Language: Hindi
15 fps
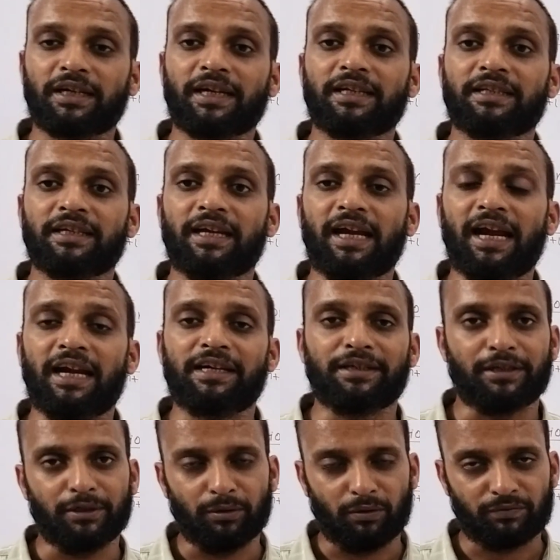क्या कहते हैं
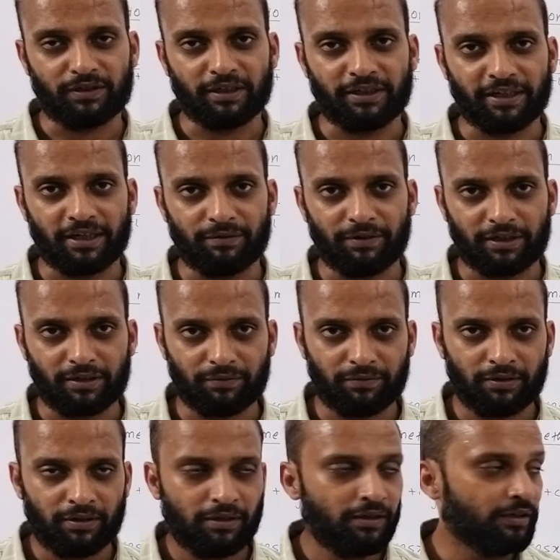एंटी ऑफ द डेरिवेटिव
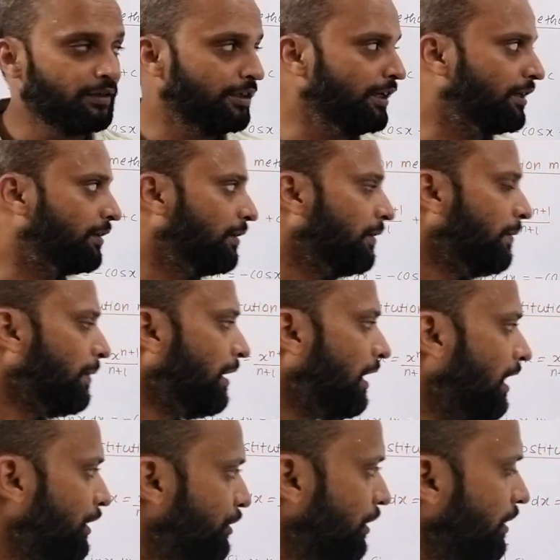ठीक
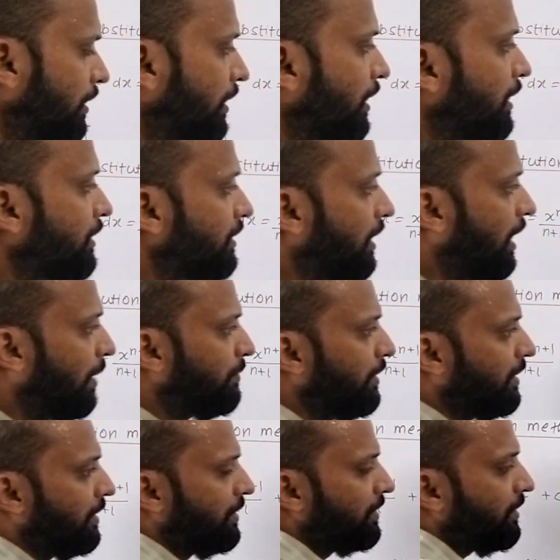अच्छा अब
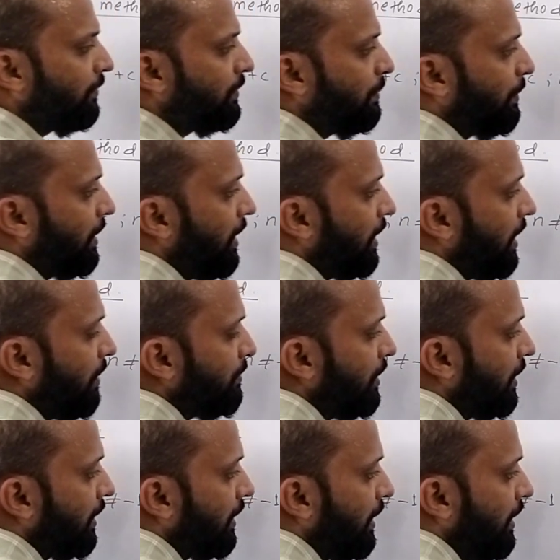देखिए जो सबसे पहला काम
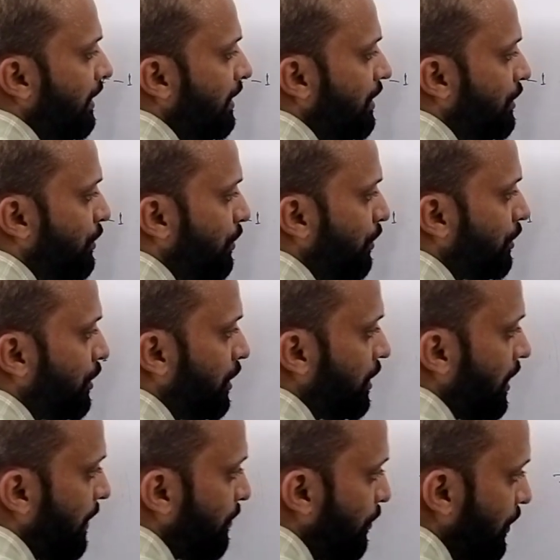ये करना है कि जो
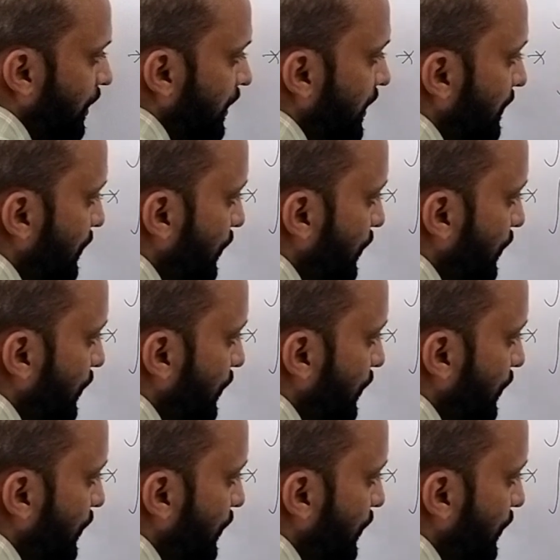चीज़ आपके लिए